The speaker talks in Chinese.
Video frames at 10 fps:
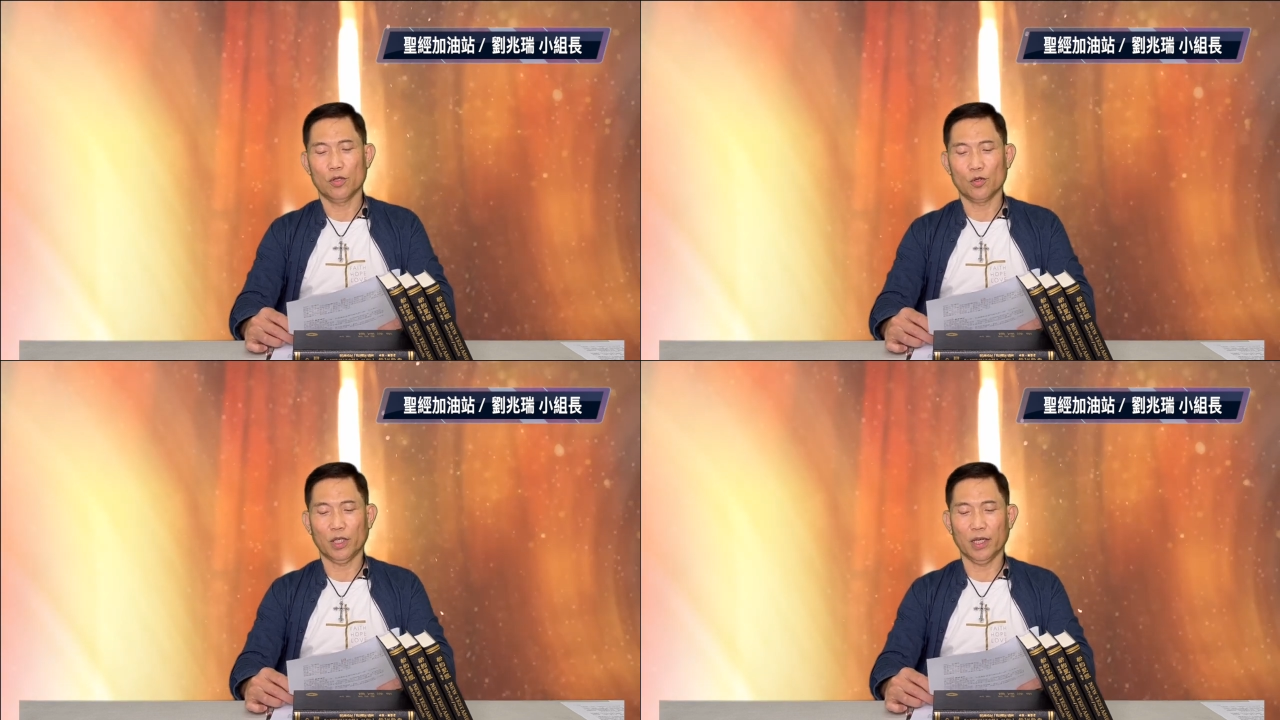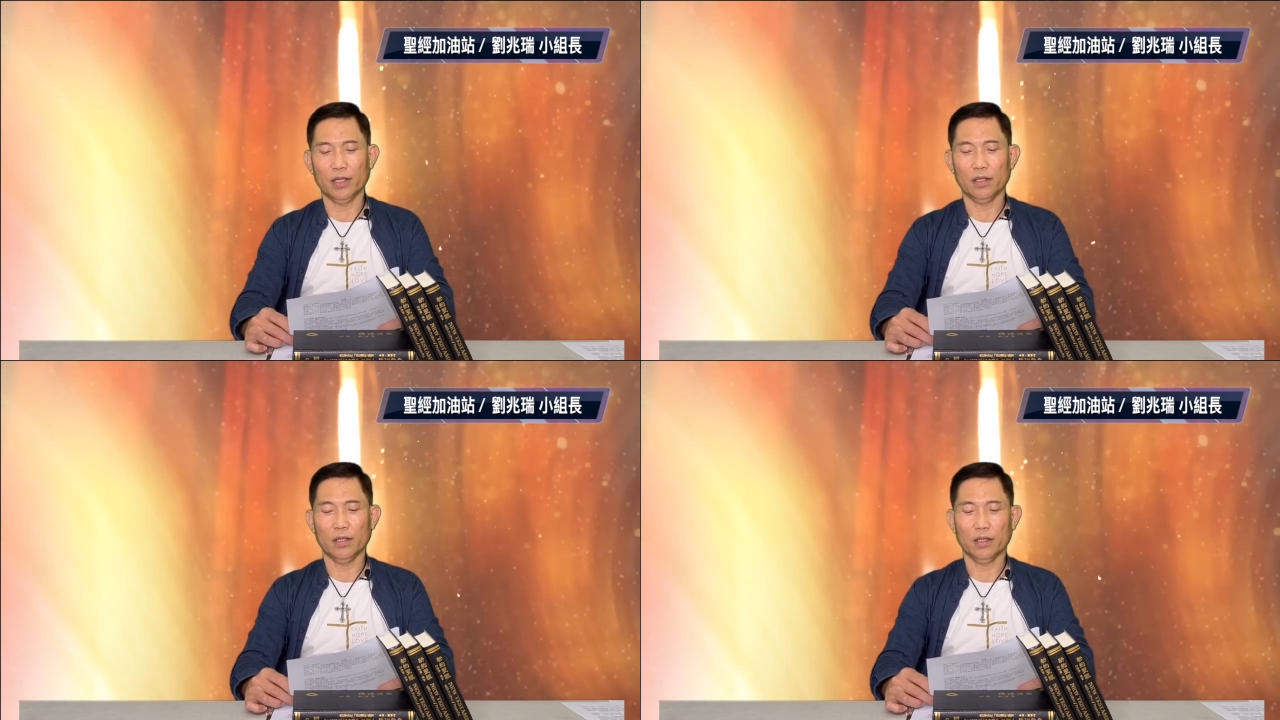昨
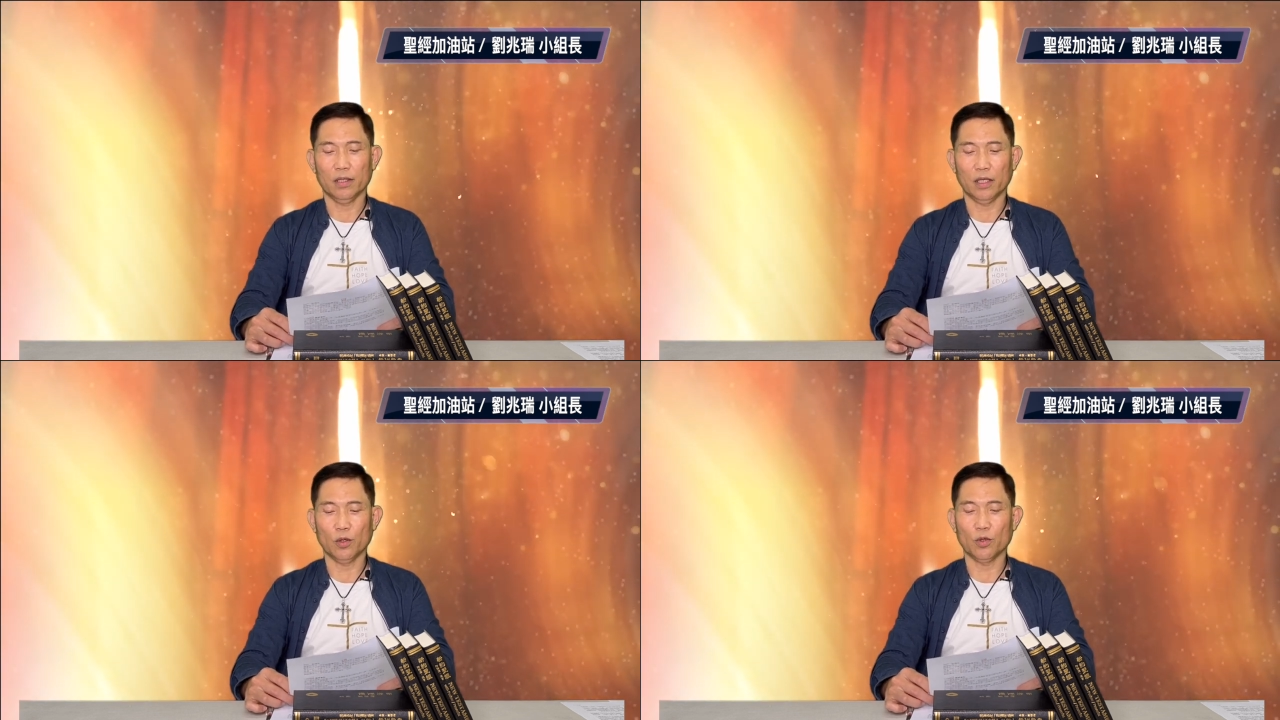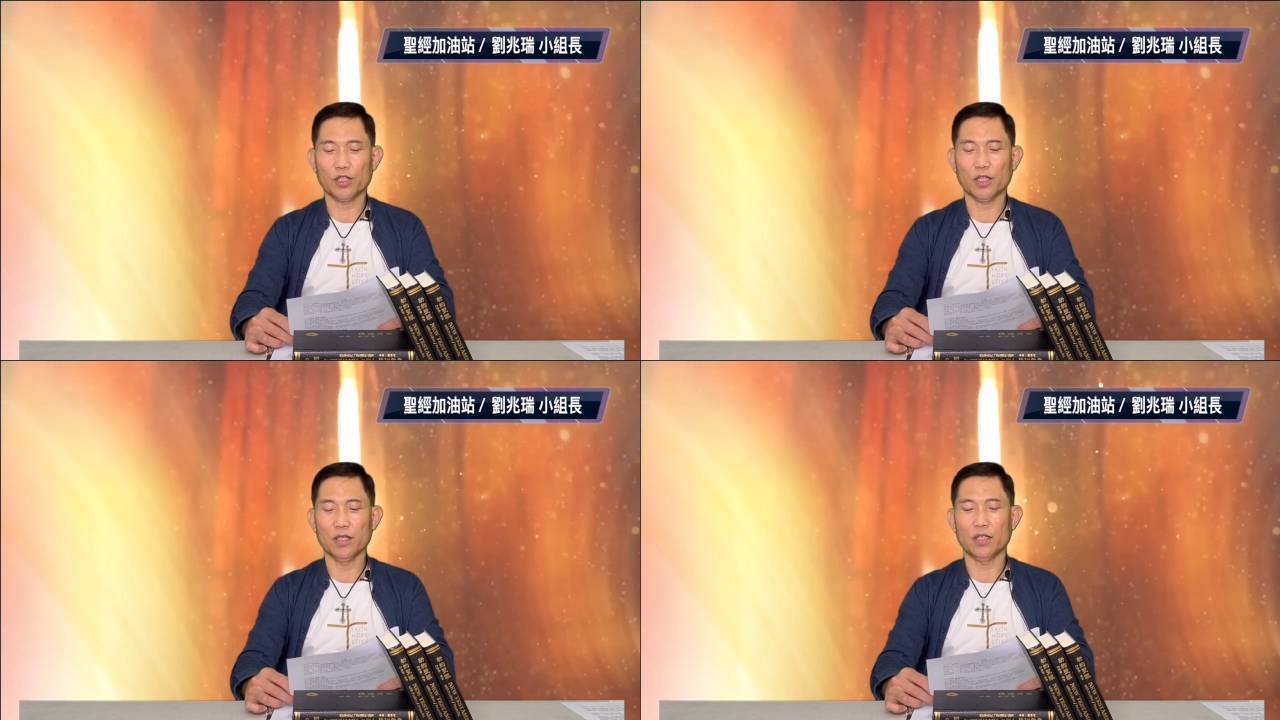天听
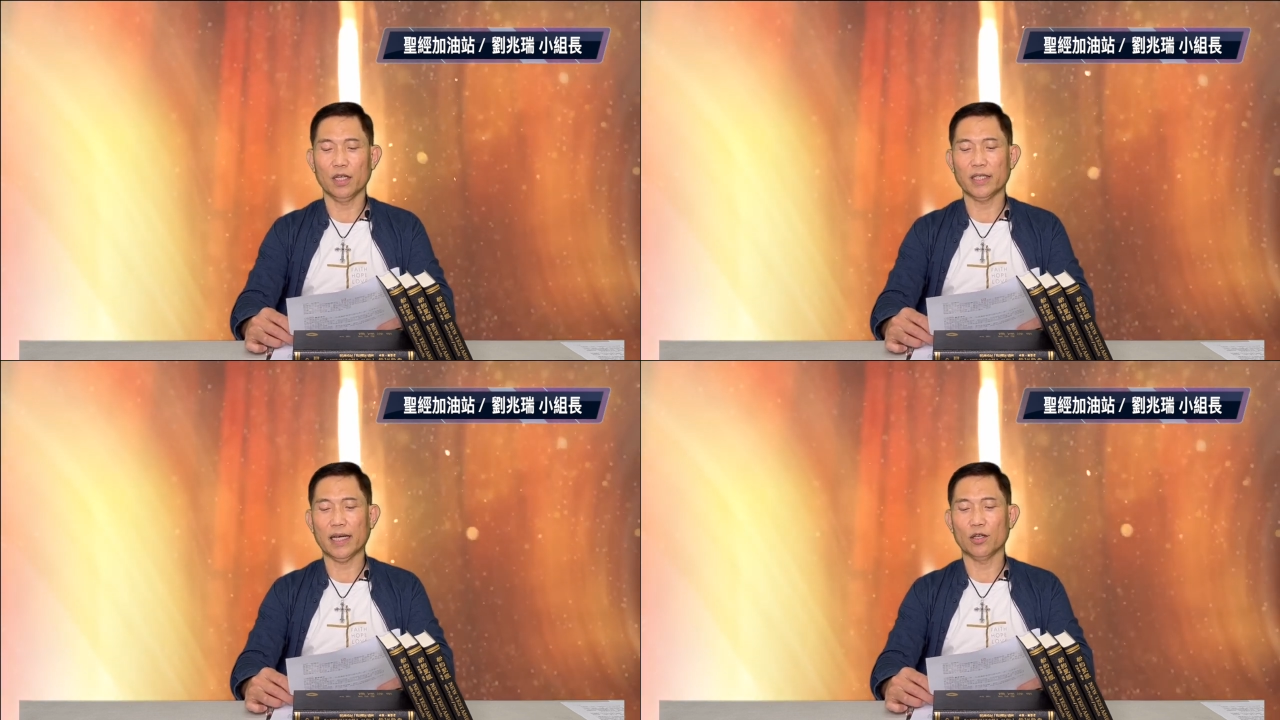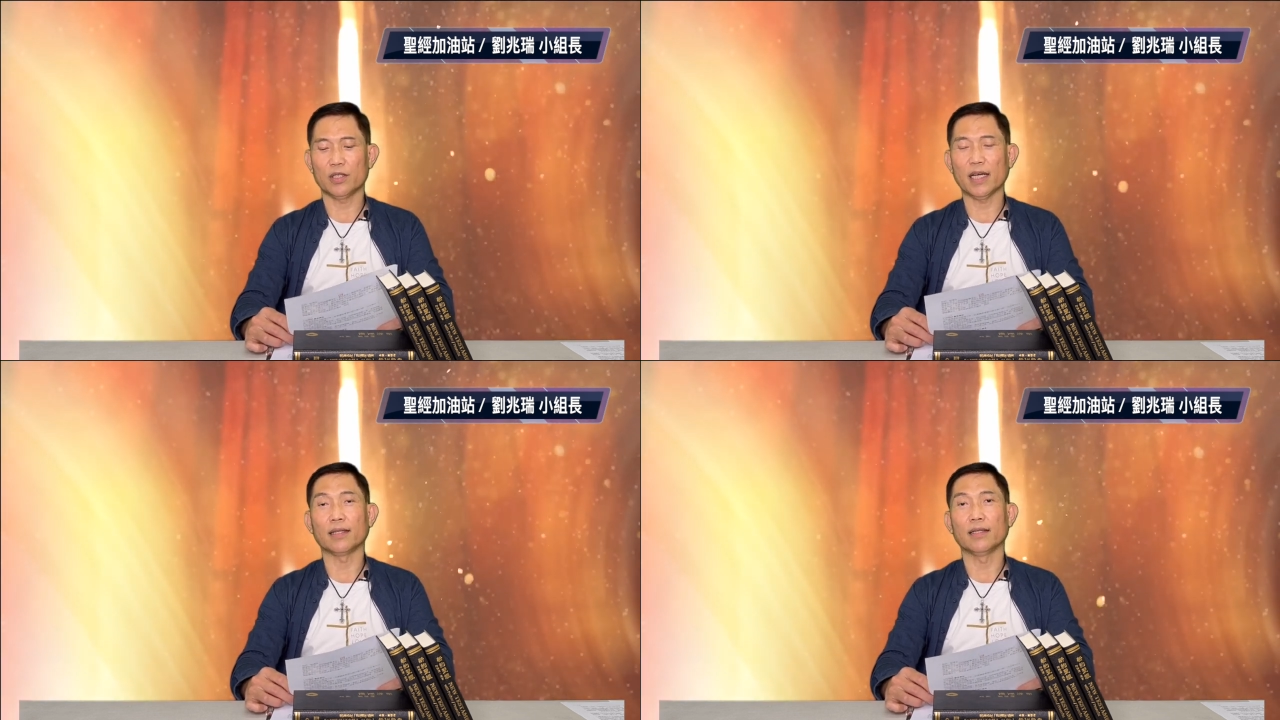过《圣经加油
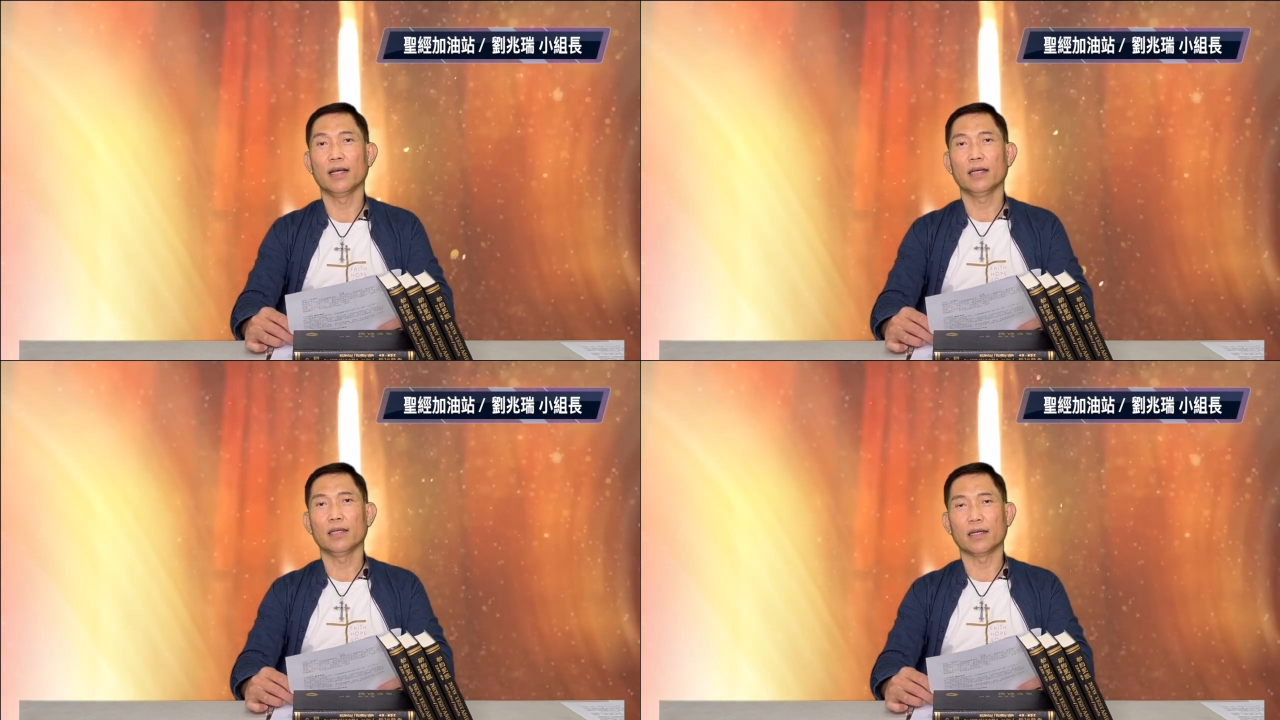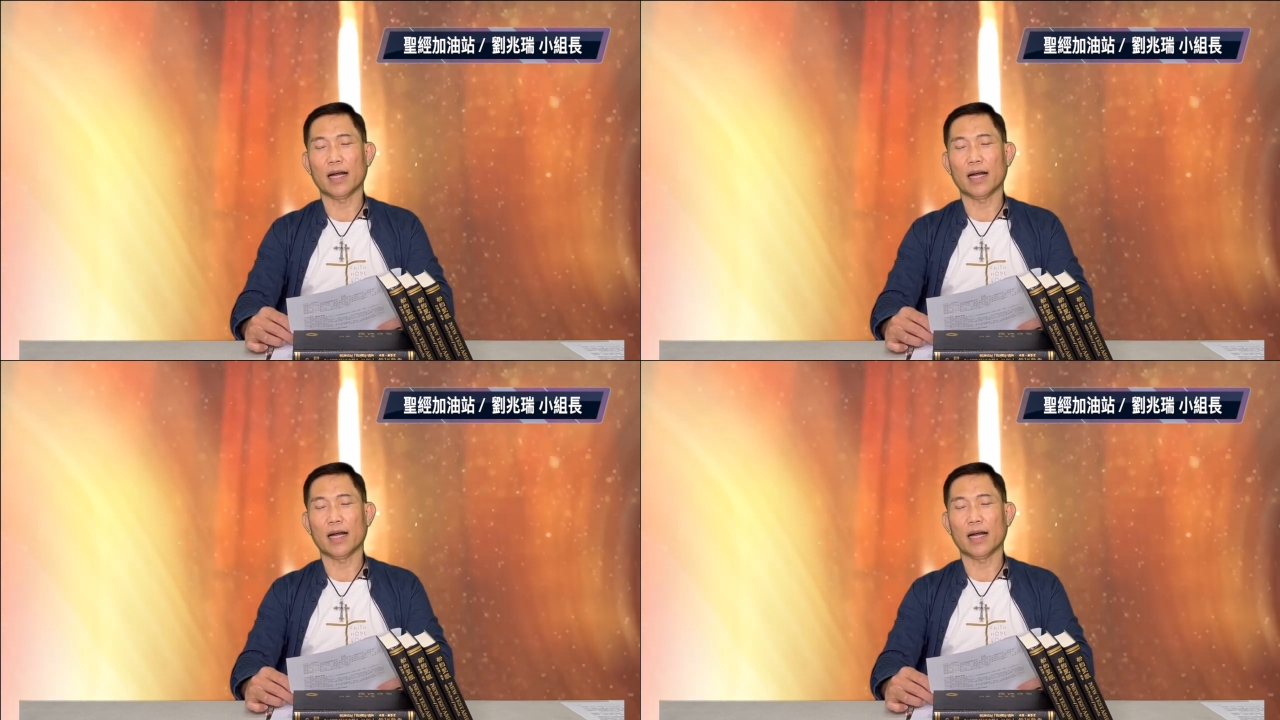站》，